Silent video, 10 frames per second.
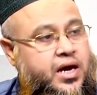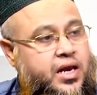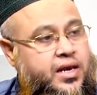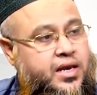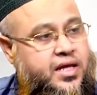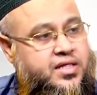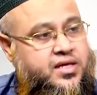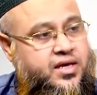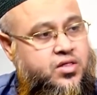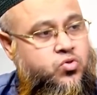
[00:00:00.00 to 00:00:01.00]
আলান্নাসি
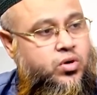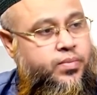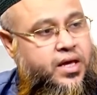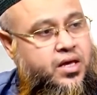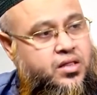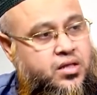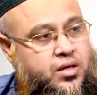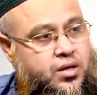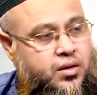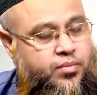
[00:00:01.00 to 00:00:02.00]
হিজুল বাইত
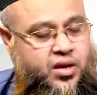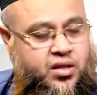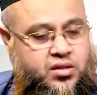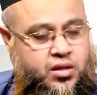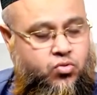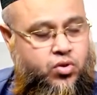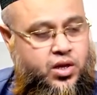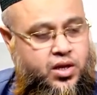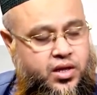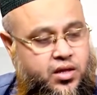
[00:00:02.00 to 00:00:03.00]
মানিস্তাতোয়া
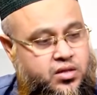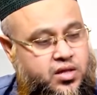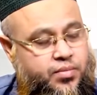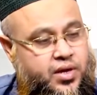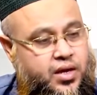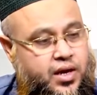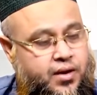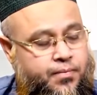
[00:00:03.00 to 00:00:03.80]
ইলাইহি সাবিলা